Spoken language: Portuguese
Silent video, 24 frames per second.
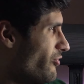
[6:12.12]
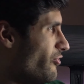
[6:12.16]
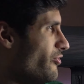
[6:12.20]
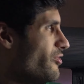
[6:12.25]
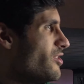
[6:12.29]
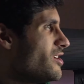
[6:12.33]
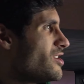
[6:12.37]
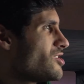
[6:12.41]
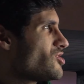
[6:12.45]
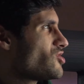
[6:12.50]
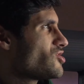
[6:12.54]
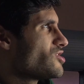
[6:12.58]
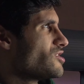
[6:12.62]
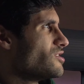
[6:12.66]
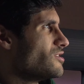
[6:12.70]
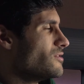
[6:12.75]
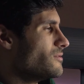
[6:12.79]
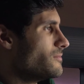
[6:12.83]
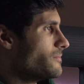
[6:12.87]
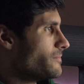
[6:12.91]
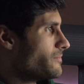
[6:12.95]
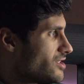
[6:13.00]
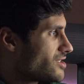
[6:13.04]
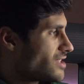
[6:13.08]

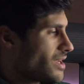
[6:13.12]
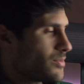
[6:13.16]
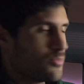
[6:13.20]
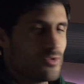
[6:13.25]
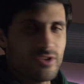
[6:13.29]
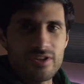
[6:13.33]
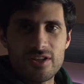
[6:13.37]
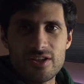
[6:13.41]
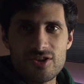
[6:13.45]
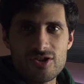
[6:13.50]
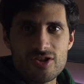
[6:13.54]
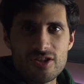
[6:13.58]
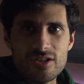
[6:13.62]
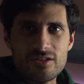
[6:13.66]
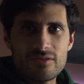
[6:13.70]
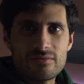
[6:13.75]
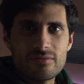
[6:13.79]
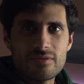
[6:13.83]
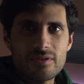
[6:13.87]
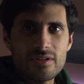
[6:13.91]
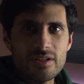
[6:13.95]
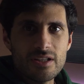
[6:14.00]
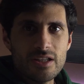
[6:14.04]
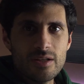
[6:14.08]
fixe! Isto é muito giro.
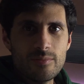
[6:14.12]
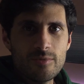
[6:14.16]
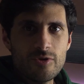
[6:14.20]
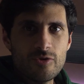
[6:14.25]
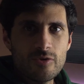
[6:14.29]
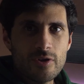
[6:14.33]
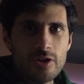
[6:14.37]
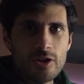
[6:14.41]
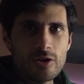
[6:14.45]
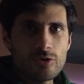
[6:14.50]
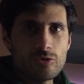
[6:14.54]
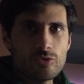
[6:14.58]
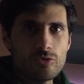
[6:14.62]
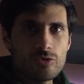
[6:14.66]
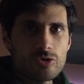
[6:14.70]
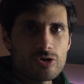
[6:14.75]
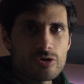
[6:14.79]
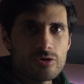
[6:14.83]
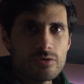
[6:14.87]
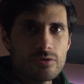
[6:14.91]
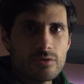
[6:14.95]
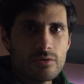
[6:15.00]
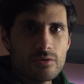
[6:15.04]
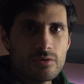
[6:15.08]
E diminuir a
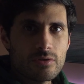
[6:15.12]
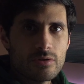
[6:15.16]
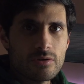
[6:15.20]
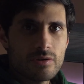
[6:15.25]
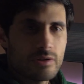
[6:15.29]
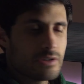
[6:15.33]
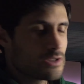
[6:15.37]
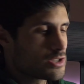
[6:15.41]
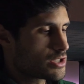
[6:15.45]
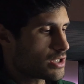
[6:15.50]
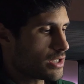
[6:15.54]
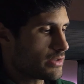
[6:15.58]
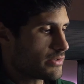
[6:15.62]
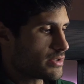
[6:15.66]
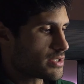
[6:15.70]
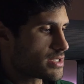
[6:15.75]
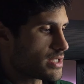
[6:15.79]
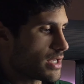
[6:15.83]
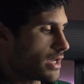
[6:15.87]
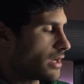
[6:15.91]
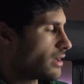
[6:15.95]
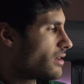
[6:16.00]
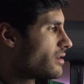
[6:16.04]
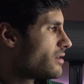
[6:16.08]
luz. Deixa lá ver se
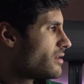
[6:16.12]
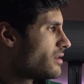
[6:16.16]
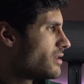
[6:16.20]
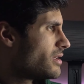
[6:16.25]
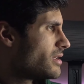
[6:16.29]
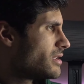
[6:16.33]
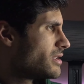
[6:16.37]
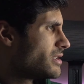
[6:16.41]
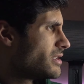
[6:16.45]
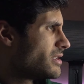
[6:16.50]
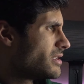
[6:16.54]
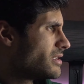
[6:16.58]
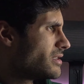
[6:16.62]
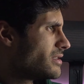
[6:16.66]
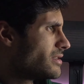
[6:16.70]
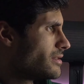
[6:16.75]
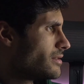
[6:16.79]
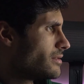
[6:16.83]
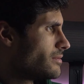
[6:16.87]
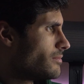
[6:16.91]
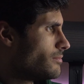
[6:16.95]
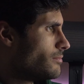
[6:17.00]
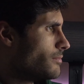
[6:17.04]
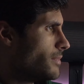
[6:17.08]
dá.
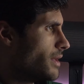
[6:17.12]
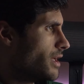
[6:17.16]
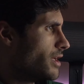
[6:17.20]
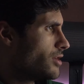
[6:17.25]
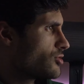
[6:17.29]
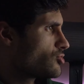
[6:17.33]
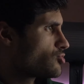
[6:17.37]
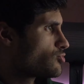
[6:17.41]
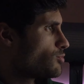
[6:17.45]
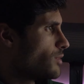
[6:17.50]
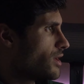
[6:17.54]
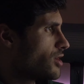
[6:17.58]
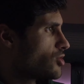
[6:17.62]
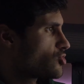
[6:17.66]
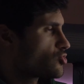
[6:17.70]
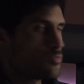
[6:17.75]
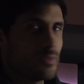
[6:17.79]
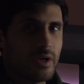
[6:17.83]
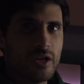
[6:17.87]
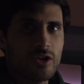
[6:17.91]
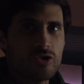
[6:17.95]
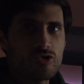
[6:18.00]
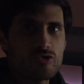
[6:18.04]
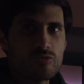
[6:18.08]
Menos, menos,
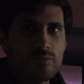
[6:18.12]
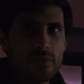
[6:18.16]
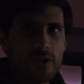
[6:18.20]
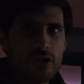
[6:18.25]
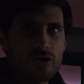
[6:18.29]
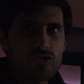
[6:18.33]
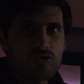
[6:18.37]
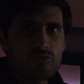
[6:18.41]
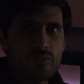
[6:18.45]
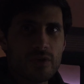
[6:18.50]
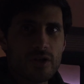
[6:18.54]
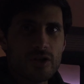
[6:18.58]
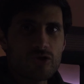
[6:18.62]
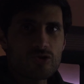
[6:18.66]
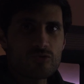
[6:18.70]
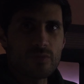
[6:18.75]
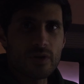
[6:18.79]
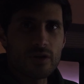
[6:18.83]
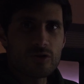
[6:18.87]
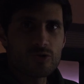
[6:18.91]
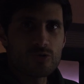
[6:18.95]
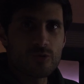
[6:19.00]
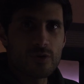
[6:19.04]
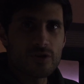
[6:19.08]
menos, menos, menos,
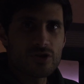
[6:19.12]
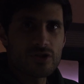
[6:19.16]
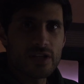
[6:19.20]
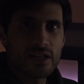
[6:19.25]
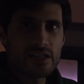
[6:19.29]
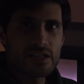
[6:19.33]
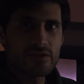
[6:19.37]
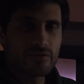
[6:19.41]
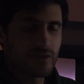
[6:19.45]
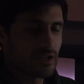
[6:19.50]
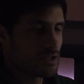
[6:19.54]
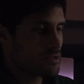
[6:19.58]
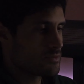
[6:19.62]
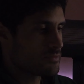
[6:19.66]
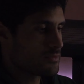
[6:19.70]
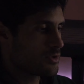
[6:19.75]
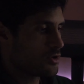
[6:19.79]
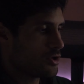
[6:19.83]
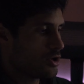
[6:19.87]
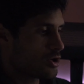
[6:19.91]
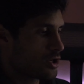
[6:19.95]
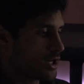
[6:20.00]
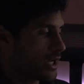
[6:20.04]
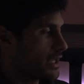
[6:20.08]
menos, menos. Estás a ver?
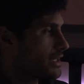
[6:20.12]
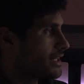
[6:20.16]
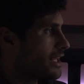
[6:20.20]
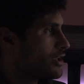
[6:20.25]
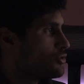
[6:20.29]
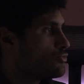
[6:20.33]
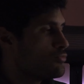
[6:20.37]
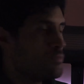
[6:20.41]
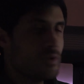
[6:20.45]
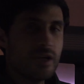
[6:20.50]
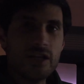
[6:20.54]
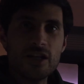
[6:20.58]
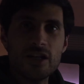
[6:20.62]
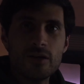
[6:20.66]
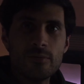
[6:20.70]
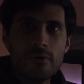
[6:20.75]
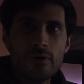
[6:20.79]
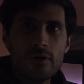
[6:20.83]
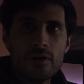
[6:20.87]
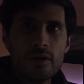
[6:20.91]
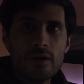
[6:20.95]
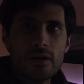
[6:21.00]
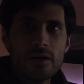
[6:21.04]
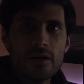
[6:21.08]
Ok, está no
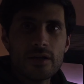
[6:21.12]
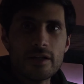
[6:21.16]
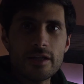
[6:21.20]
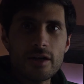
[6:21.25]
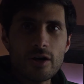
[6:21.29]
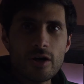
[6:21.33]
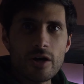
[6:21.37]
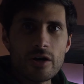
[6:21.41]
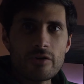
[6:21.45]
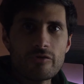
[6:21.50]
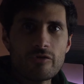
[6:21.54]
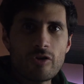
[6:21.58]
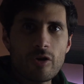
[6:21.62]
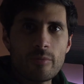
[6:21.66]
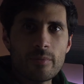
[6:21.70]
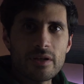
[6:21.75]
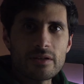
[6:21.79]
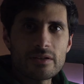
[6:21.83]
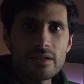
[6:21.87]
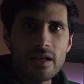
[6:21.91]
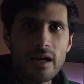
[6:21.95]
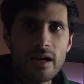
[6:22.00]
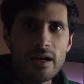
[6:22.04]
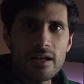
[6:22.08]
mínimo. E agora vou
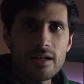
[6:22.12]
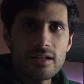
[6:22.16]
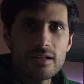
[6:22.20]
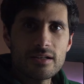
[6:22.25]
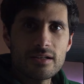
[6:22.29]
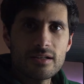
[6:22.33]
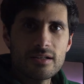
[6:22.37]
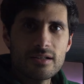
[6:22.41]
aumentar